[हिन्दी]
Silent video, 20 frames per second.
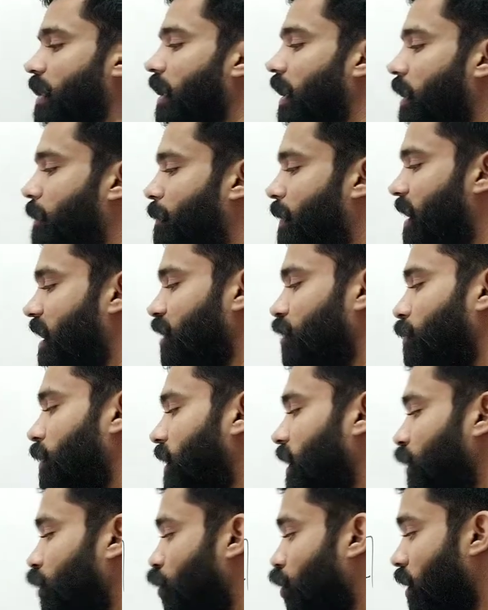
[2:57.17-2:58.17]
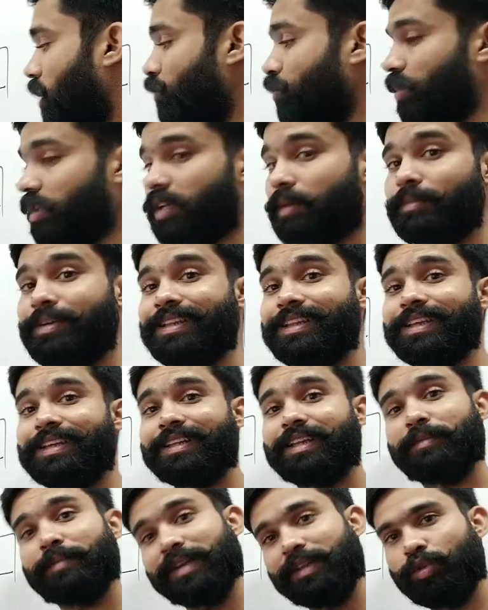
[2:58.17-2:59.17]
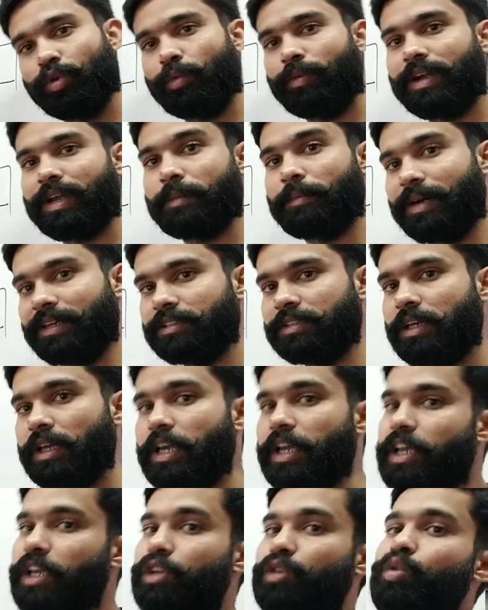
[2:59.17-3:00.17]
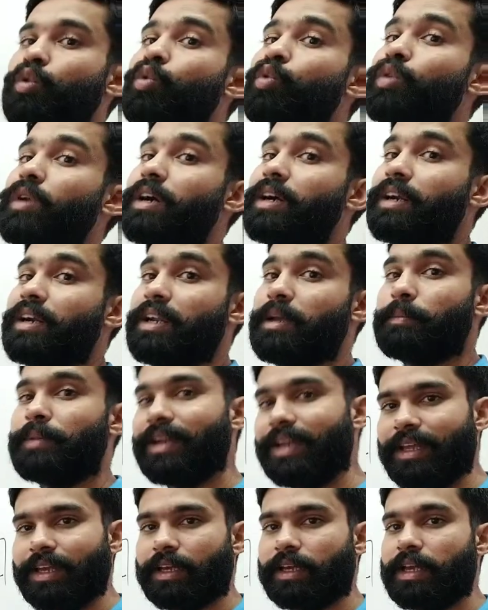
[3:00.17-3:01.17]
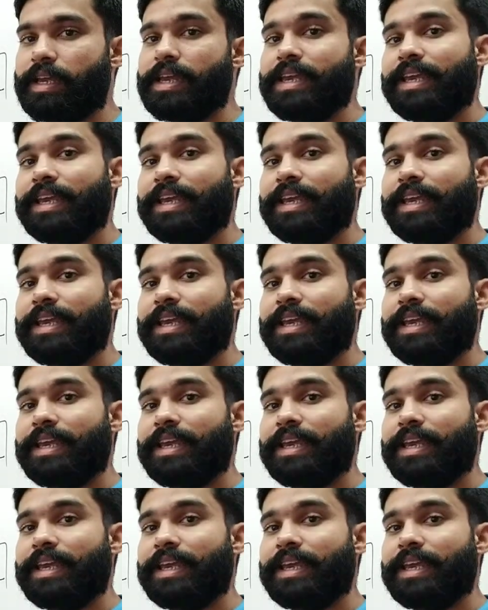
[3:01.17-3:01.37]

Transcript: अरे पाँच बटा दो का व्युतक्रम कितना था भाई दो बटा पाँच इनको गुणा करने पर एक